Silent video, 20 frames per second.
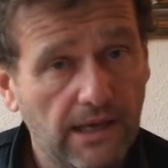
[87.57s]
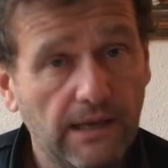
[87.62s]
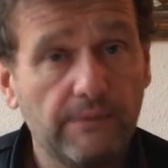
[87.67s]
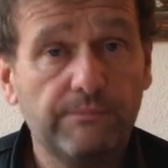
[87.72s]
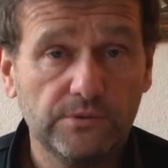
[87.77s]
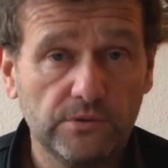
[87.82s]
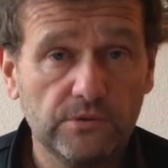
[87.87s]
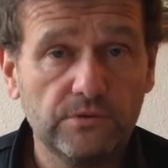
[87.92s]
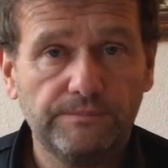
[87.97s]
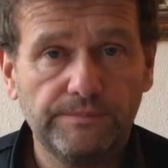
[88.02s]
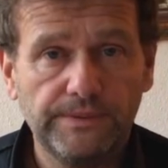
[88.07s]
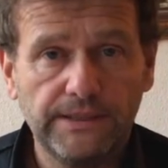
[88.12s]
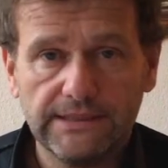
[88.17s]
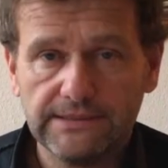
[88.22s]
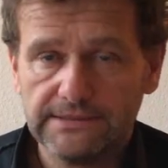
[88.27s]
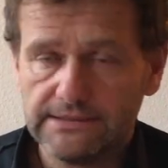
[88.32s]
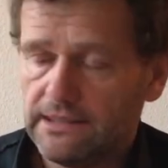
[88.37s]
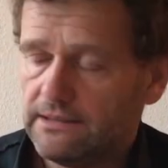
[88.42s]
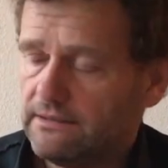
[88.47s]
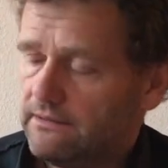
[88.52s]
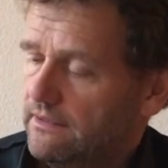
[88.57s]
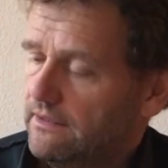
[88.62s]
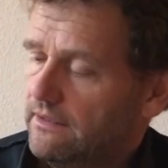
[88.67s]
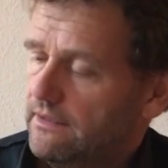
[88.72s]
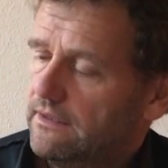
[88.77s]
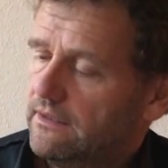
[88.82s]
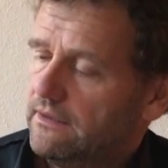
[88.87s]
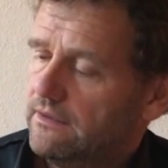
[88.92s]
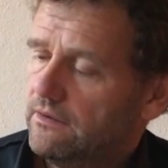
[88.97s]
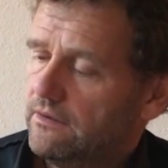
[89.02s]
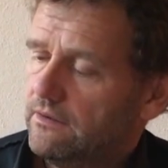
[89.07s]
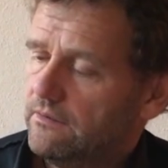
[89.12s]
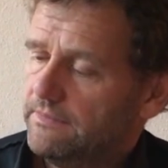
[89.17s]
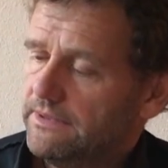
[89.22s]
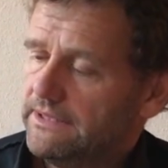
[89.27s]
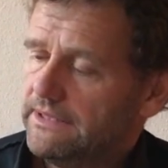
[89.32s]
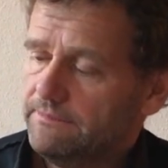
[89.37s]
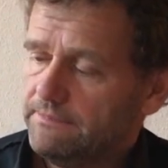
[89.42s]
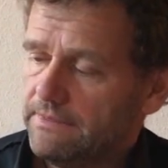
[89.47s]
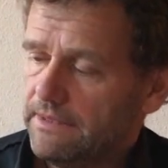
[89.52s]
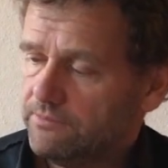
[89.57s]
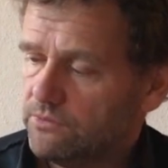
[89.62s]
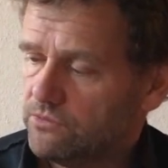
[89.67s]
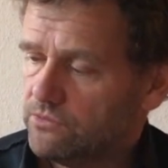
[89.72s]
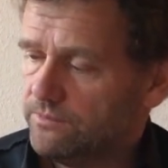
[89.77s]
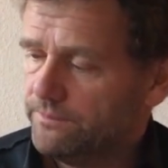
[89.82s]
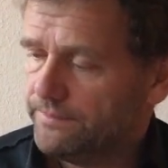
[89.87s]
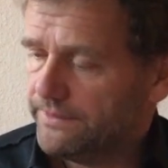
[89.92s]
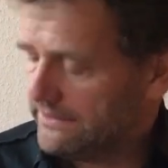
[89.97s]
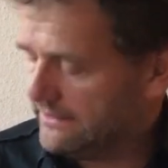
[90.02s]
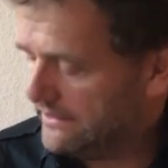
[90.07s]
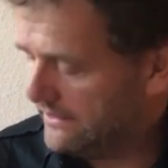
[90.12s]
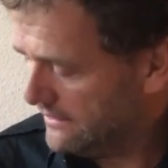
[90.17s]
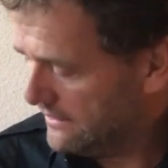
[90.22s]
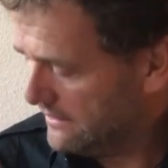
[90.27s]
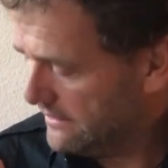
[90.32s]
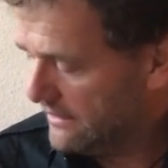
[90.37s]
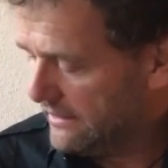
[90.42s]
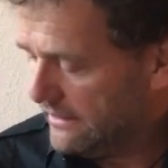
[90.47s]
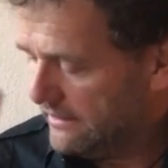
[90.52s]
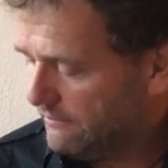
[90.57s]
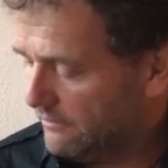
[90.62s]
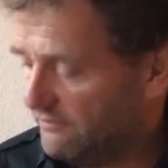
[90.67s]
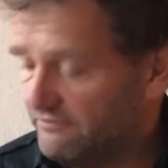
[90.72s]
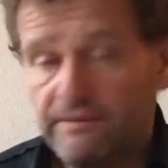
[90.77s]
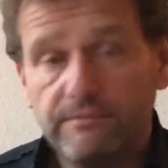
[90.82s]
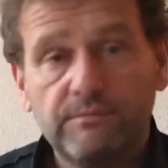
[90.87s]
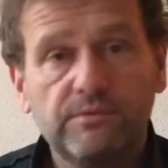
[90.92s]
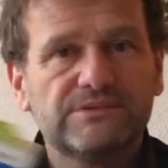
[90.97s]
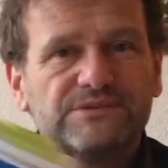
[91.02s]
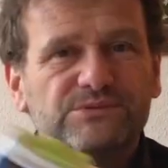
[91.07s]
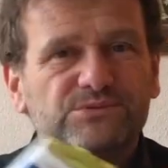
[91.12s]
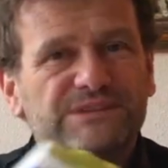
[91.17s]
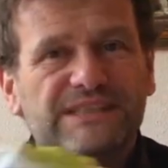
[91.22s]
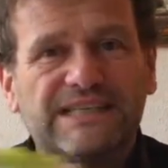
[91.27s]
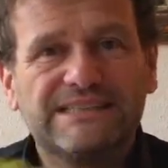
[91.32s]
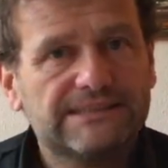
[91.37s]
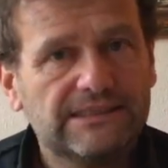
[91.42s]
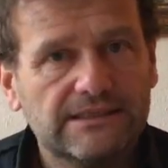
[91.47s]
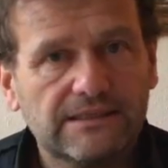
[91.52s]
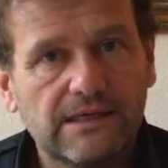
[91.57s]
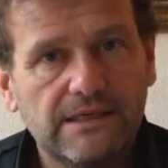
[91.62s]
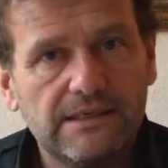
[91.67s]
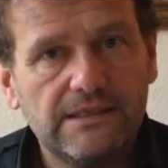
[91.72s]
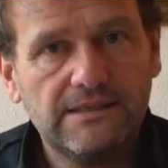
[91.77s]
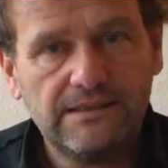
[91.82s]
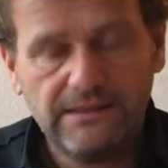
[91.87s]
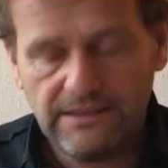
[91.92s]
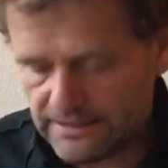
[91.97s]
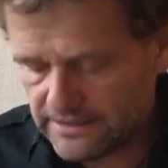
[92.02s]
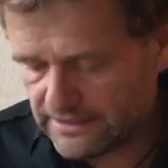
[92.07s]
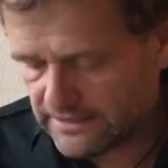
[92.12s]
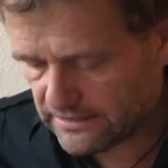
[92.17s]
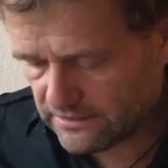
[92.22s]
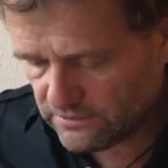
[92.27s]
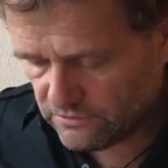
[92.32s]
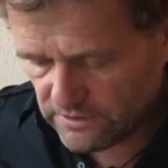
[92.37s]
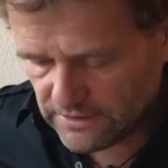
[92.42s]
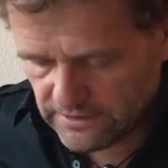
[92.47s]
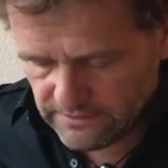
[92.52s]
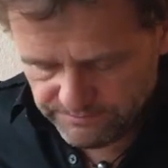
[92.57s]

un peu complexe, hein, mais qui m'a beaucoup aidé enfin bon, tout ça c'est très littéraire,